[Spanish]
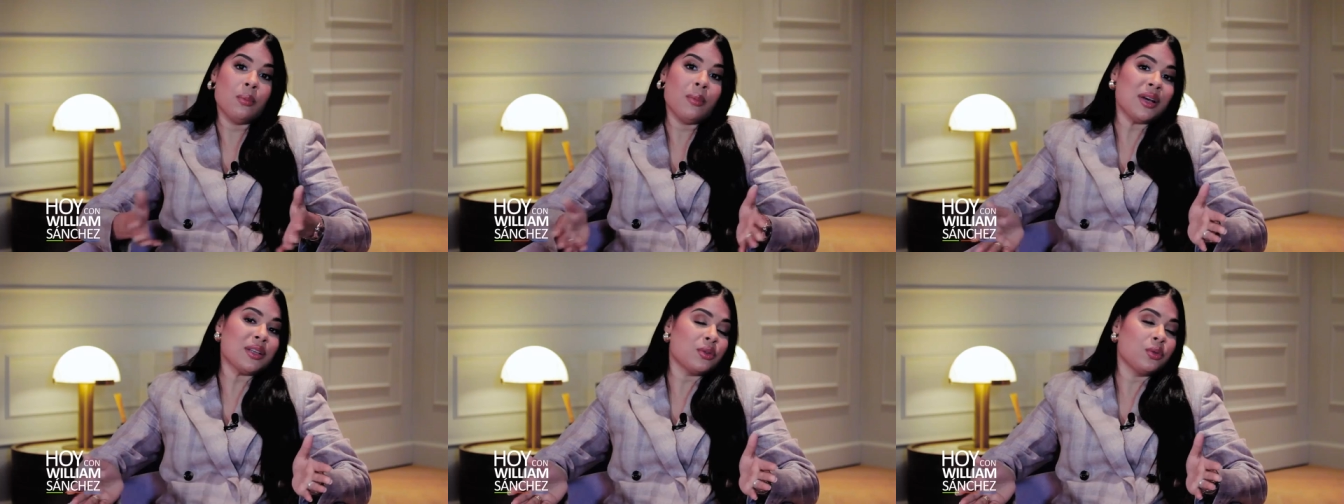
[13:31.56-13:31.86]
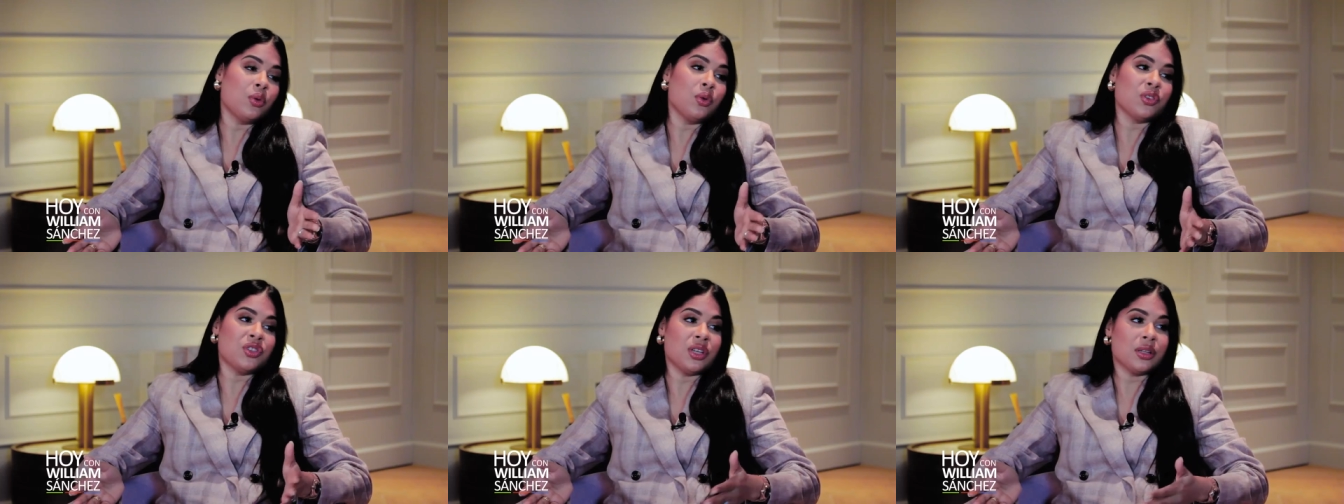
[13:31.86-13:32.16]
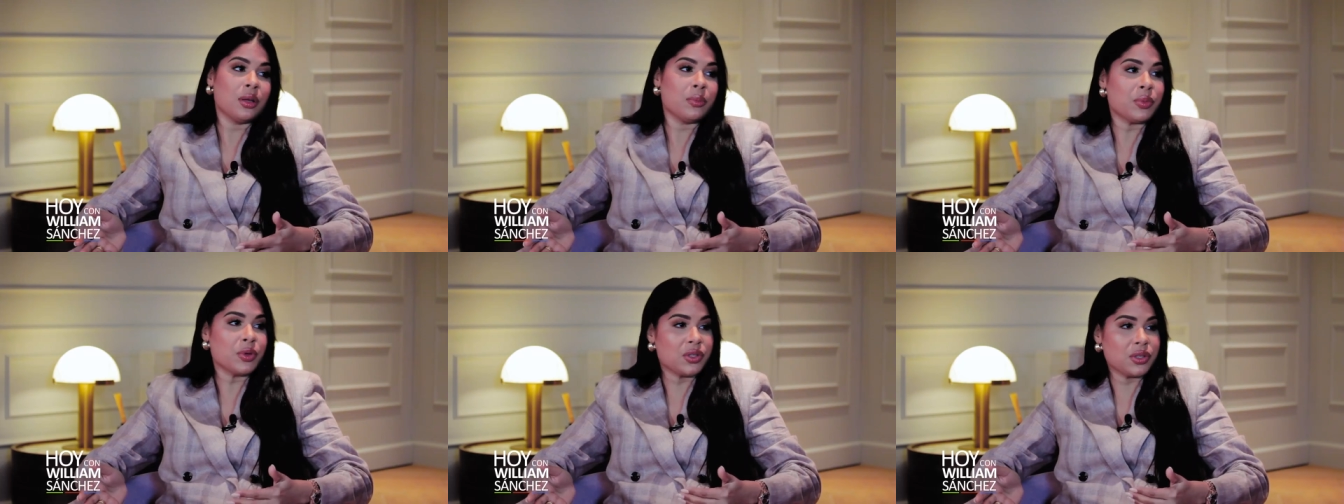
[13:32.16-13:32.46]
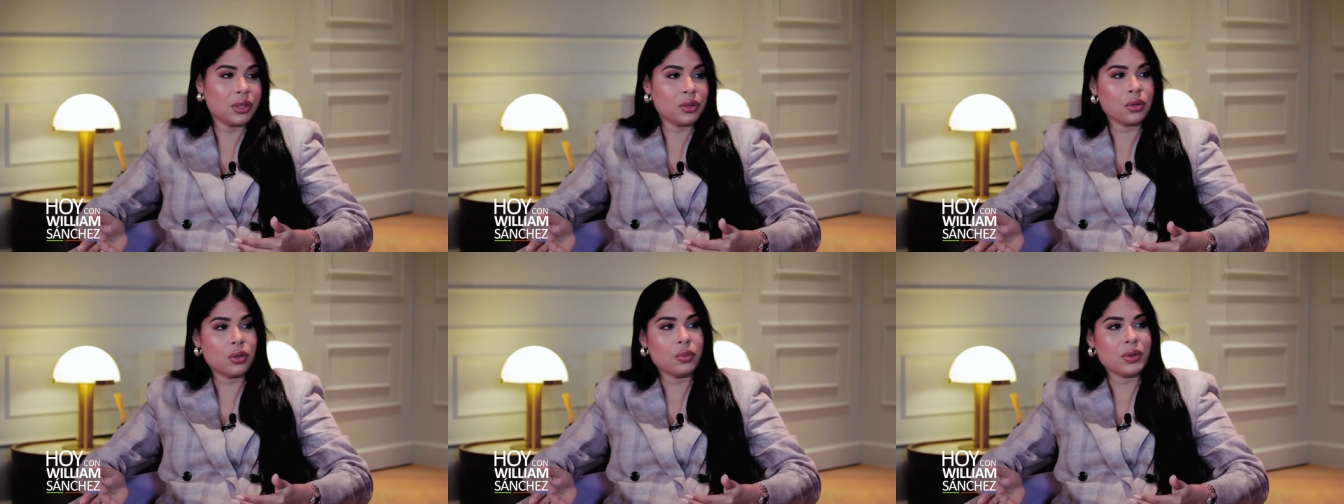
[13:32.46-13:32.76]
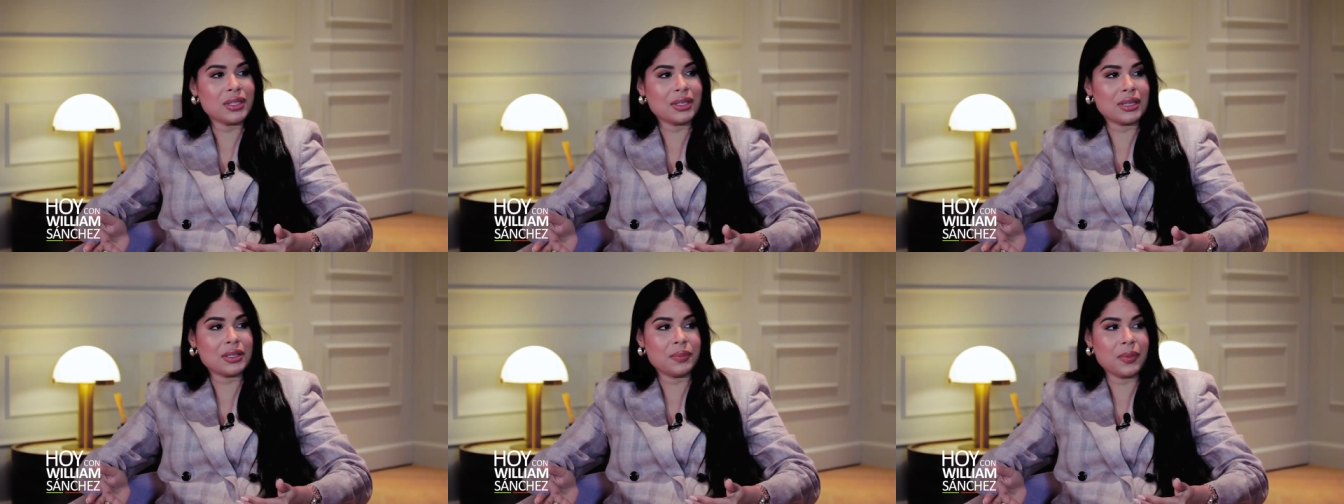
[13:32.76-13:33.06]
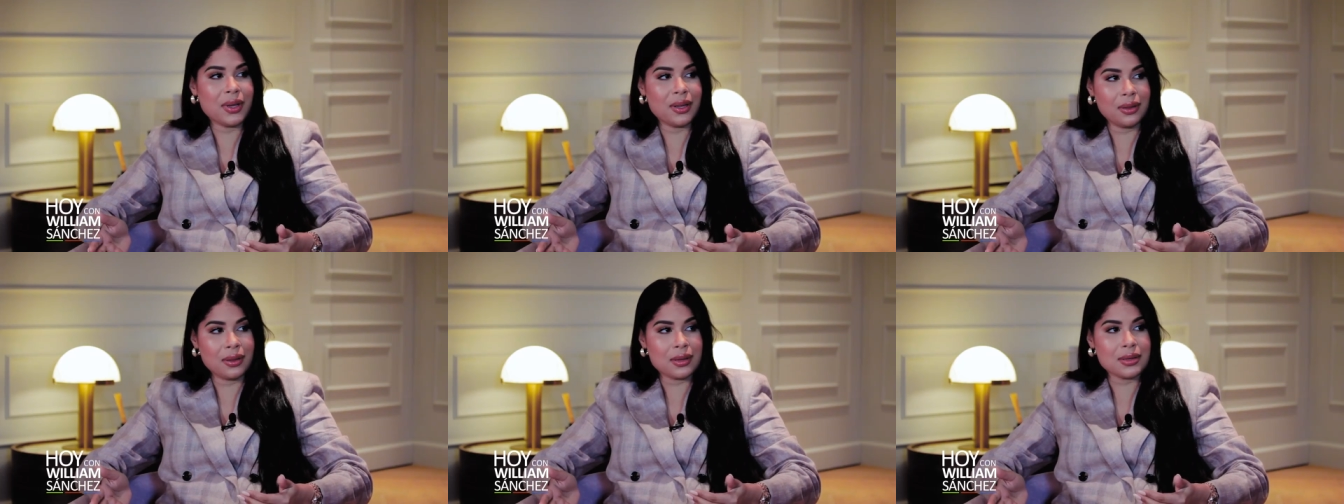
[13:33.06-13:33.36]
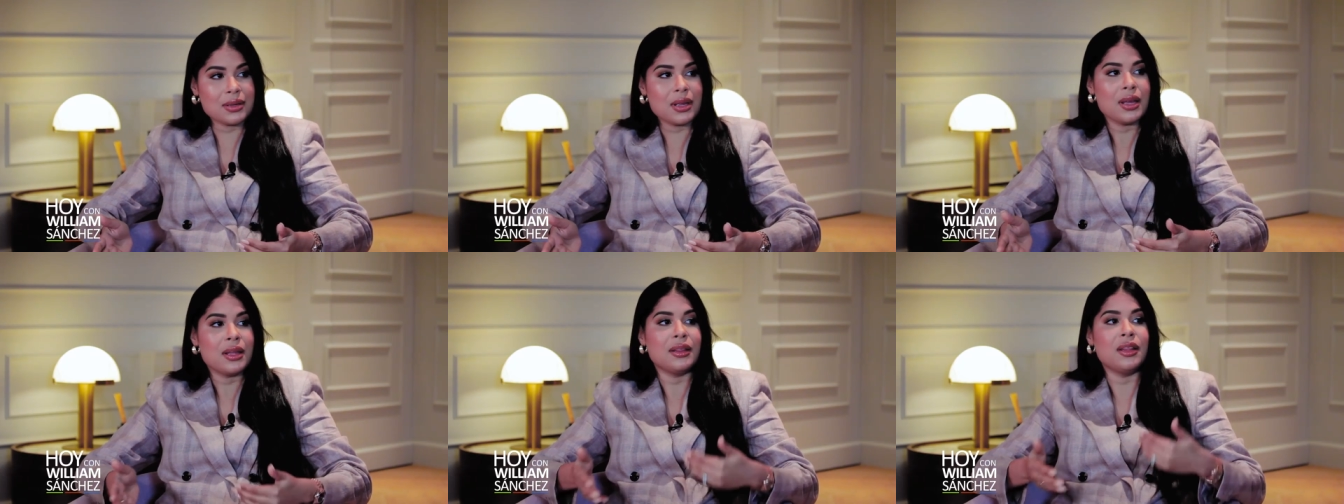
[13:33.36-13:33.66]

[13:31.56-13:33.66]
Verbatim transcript: más de un 80% nuestras ventas.